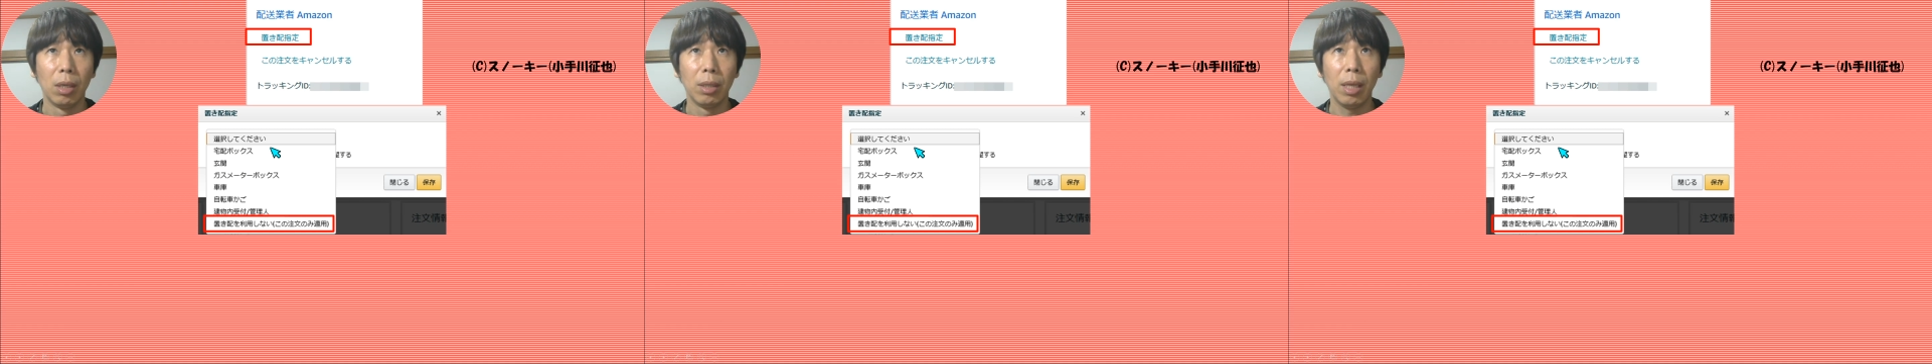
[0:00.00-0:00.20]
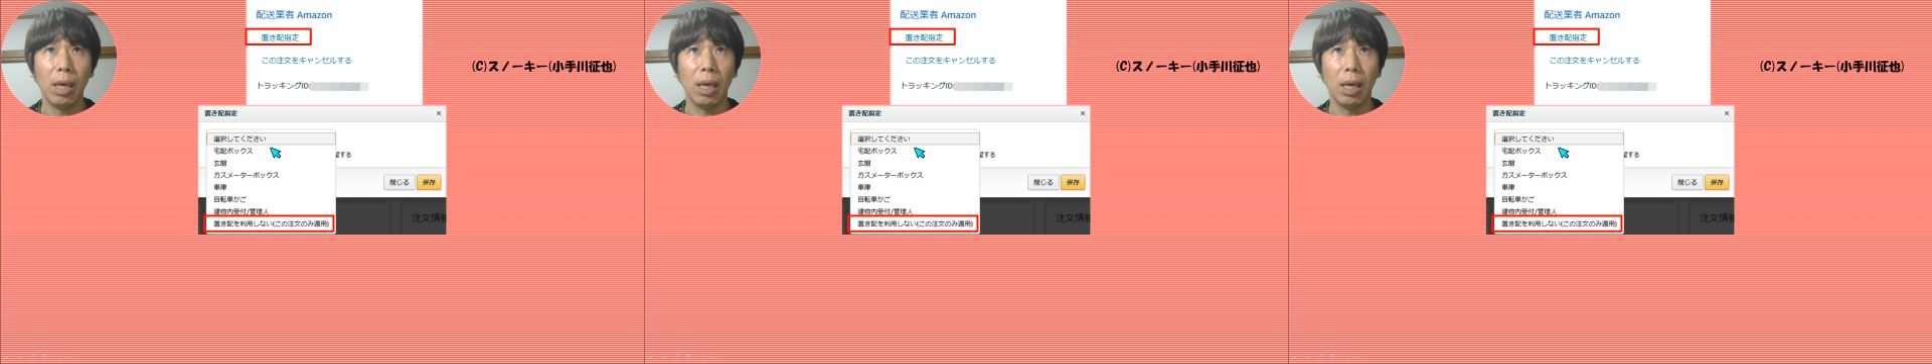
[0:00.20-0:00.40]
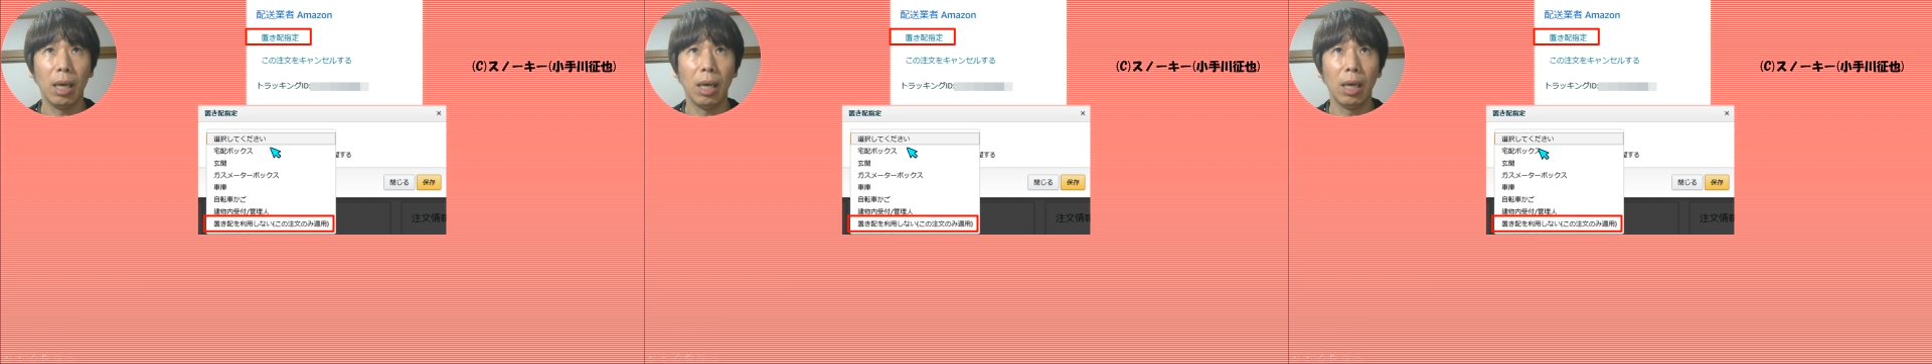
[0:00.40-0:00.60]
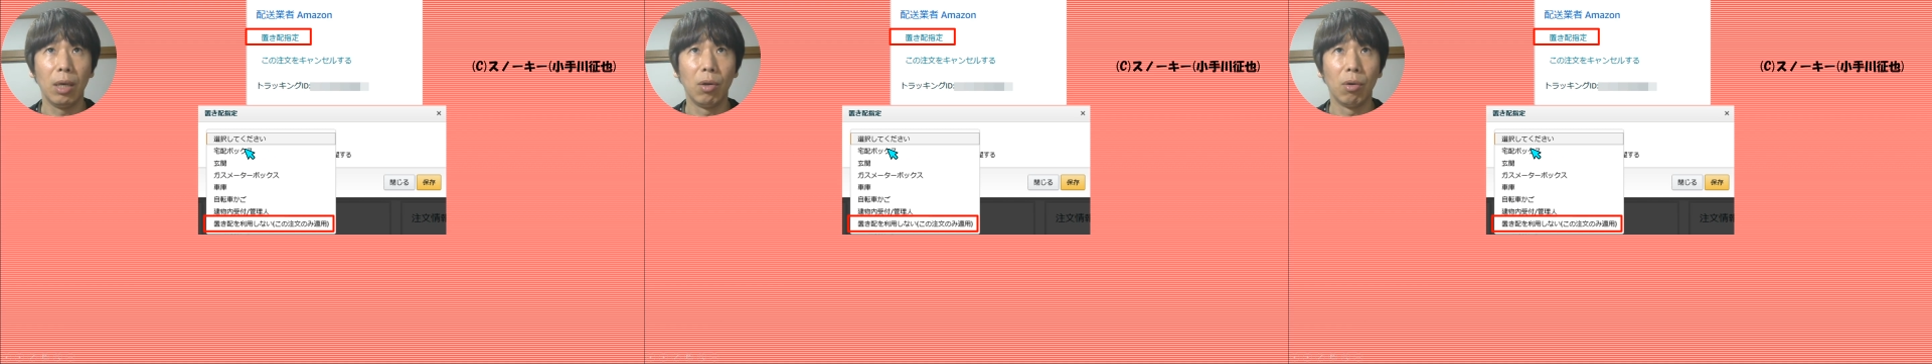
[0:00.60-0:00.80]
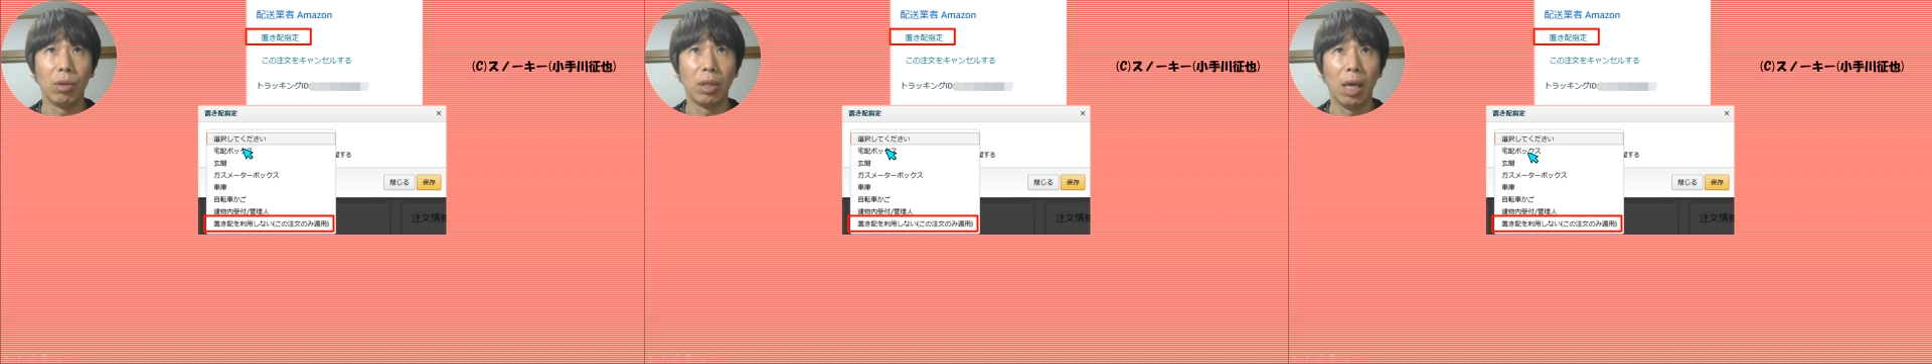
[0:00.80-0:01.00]
で、
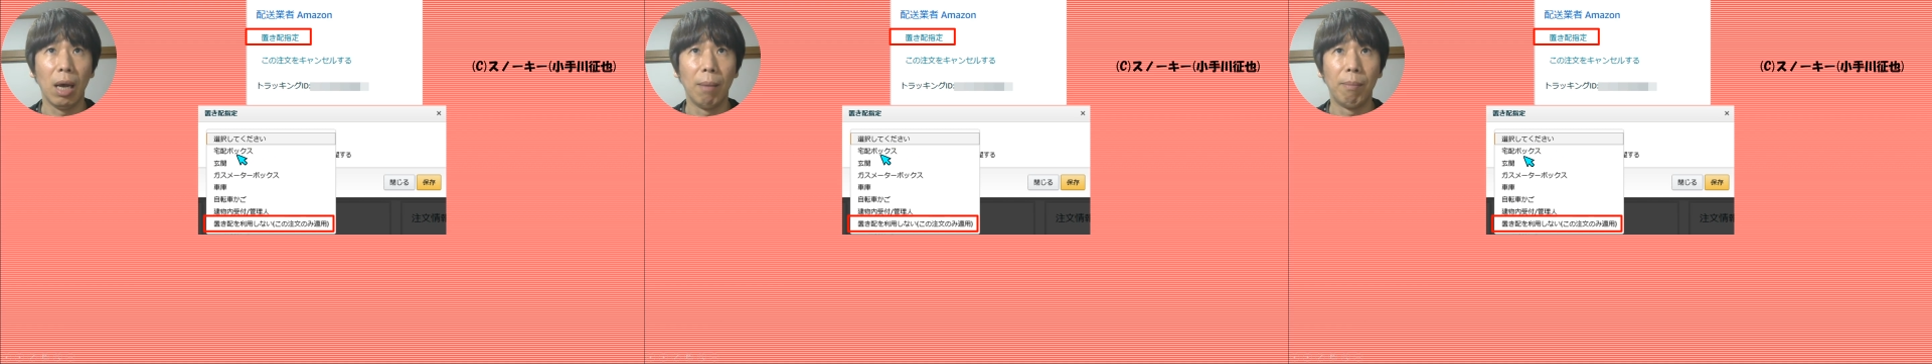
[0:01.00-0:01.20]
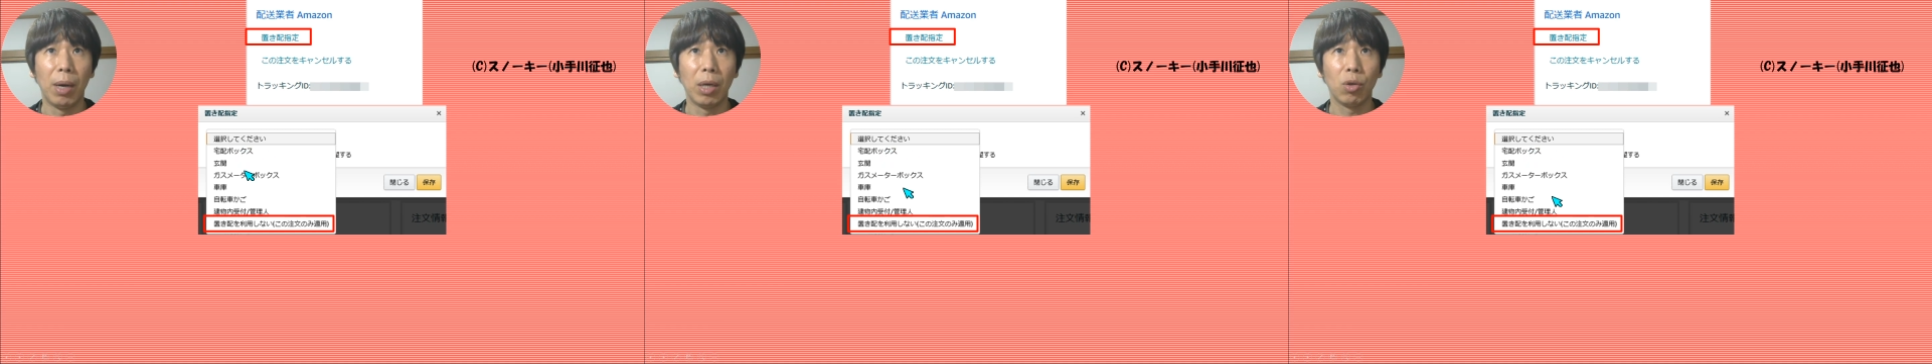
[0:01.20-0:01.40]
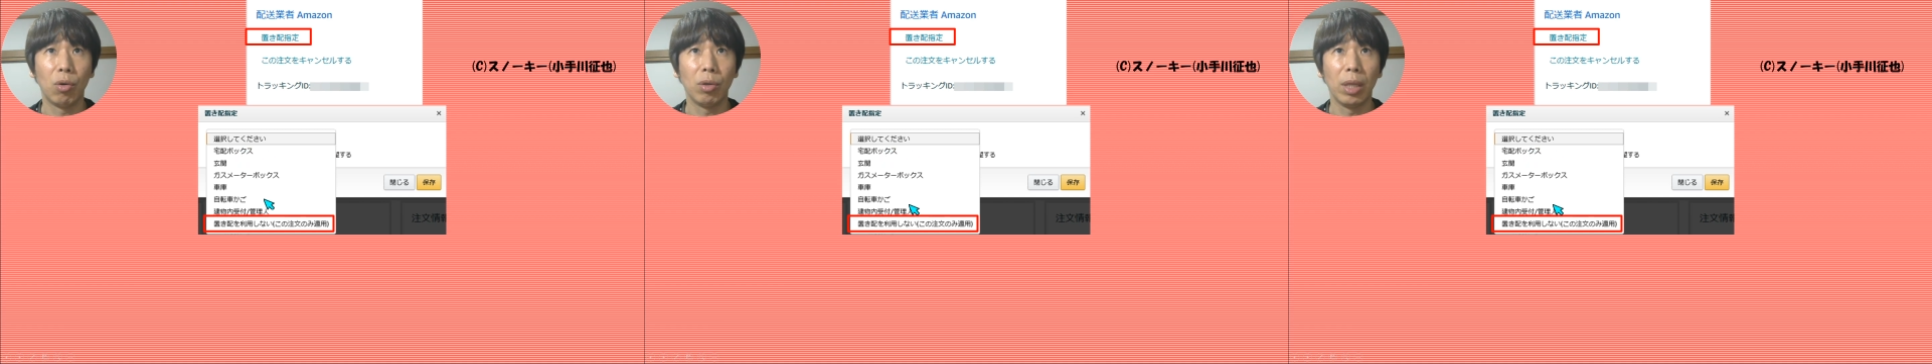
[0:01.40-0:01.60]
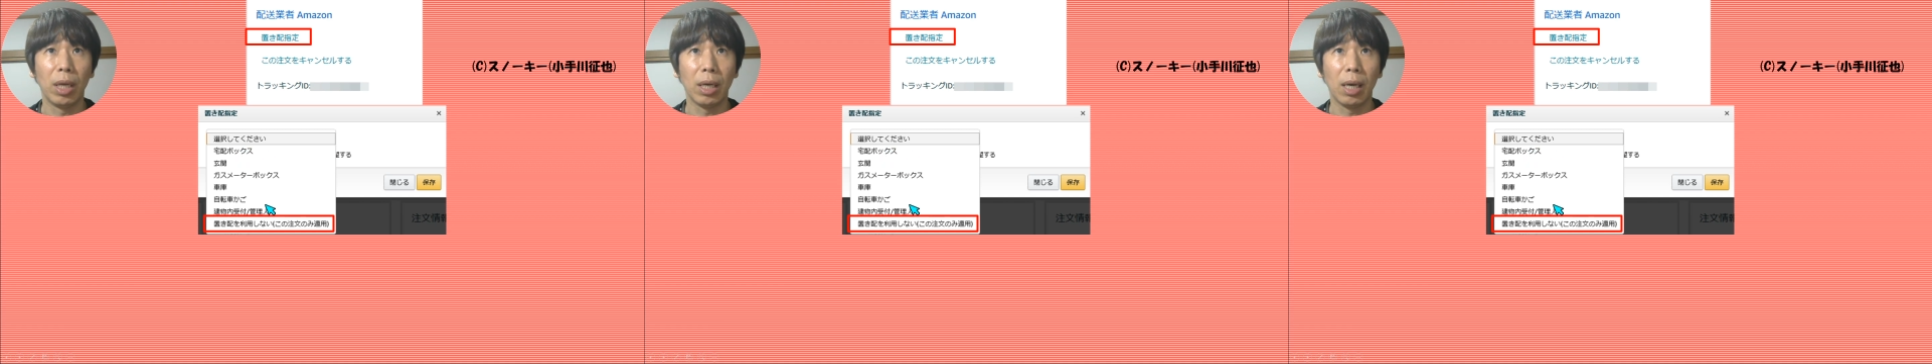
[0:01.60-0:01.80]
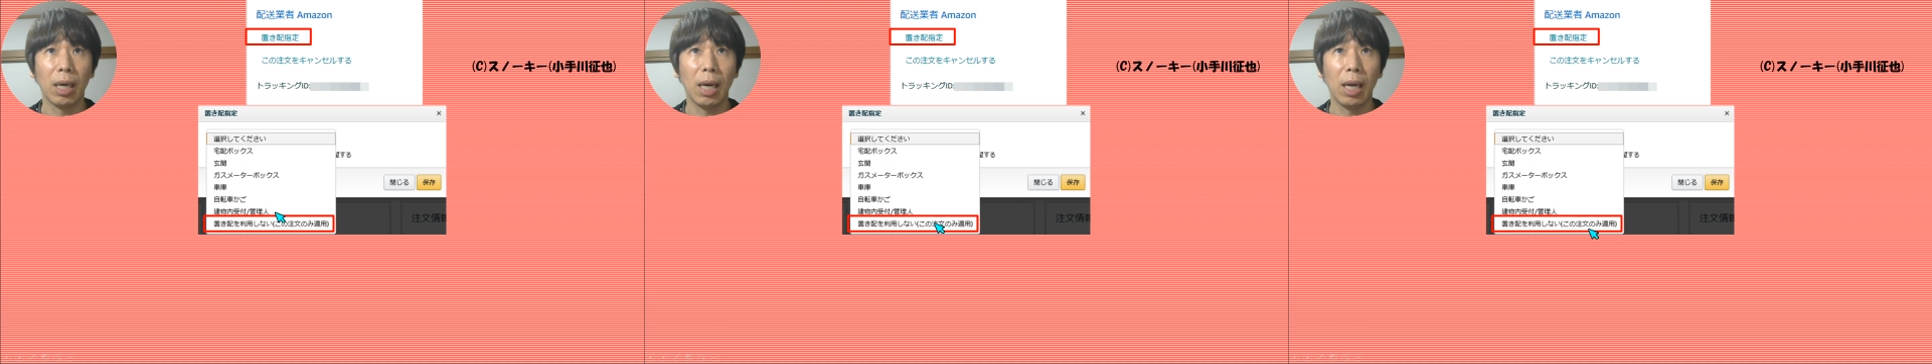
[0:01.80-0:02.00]
いろんな場所の
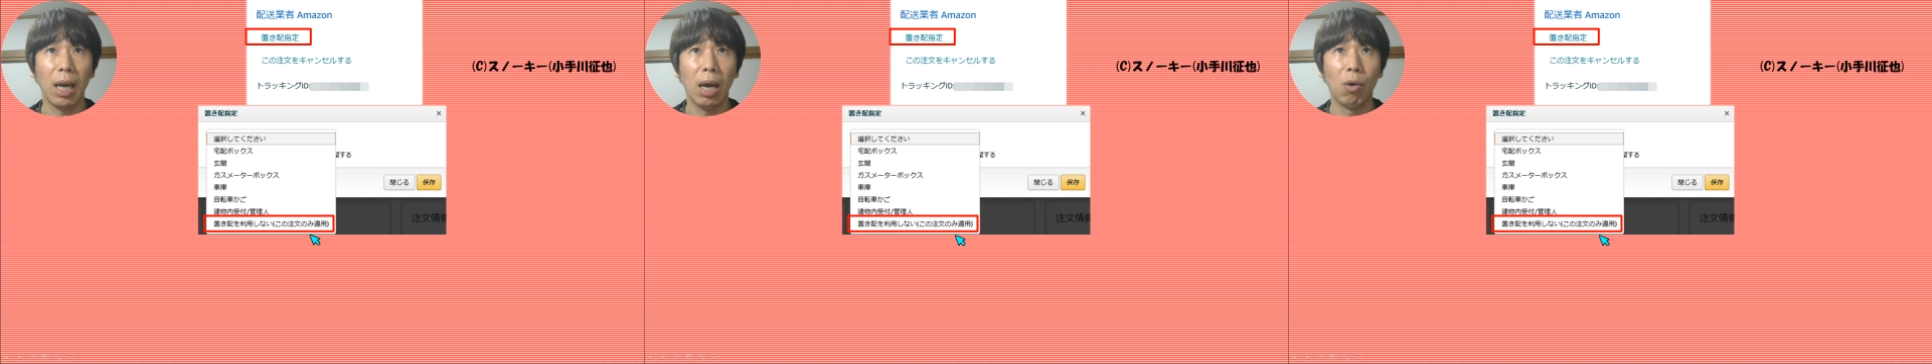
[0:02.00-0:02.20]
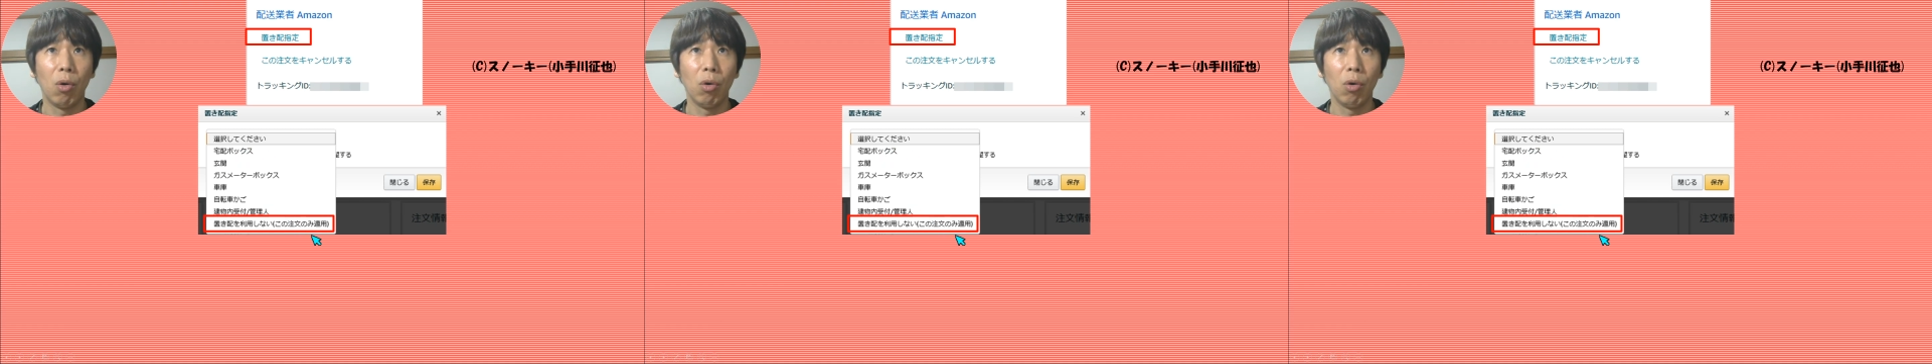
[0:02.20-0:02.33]
中から